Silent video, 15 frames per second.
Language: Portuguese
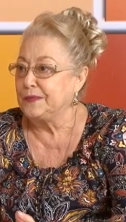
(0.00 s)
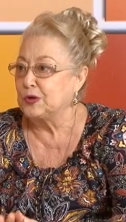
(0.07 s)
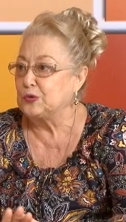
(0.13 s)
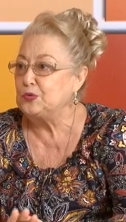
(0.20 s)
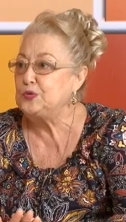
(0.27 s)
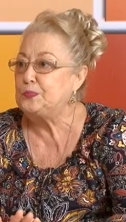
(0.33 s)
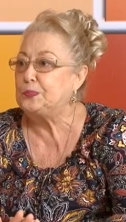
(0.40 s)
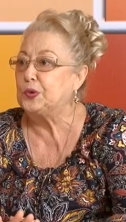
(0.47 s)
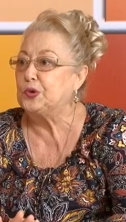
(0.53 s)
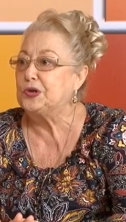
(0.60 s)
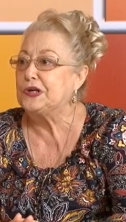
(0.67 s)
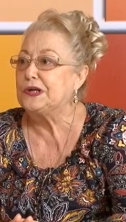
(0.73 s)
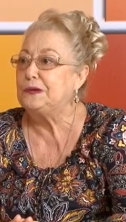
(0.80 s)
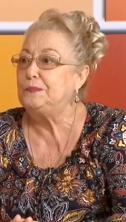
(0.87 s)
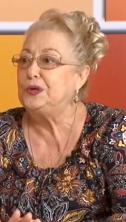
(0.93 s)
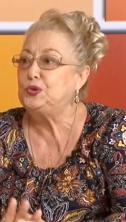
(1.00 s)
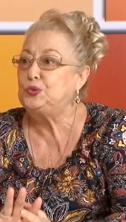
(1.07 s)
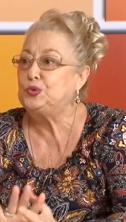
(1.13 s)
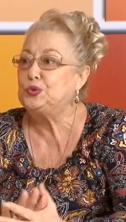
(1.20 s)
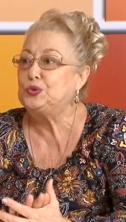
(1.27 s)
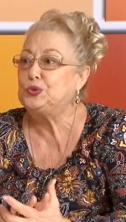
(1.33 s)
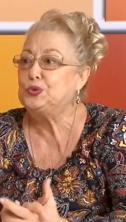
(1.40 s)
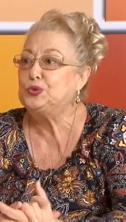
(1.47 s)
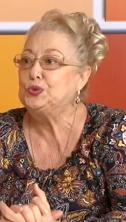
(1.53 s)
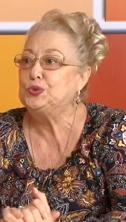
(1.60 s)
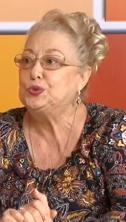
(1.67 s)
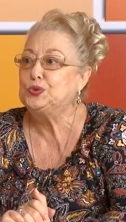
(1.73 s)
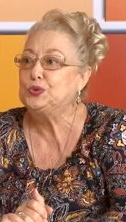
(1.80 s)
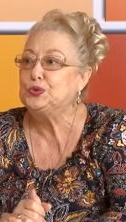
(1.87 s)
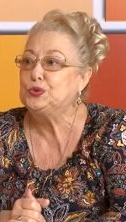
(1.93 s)
no programa
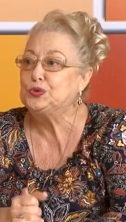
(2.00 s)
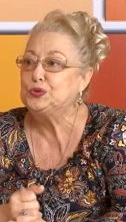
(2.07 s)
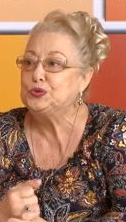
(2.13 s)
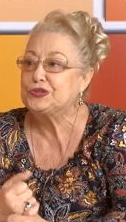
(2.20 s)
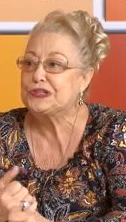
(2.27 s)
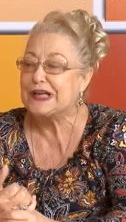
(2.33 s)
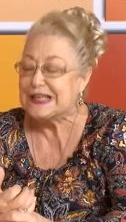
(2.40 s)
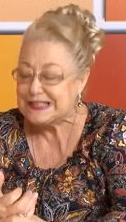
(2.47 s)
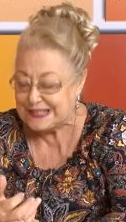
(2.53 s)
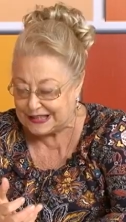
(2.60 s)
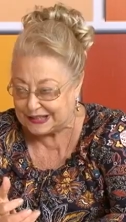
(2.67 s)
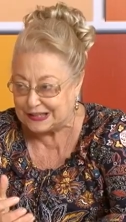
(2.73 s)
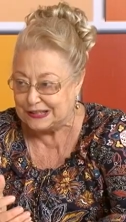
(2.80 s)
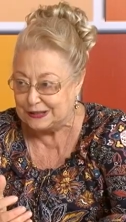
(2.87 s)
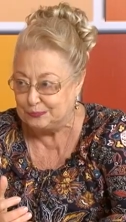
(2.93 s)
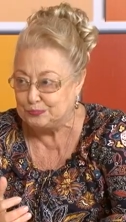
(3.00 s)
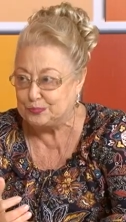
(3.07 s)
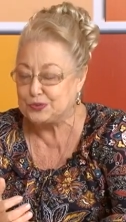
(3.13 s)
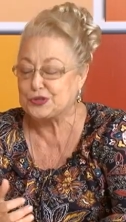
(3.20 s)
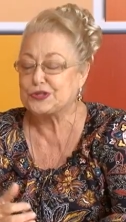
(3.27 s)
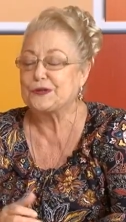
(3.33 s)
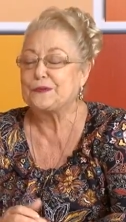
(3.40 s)
do Jaci Campos.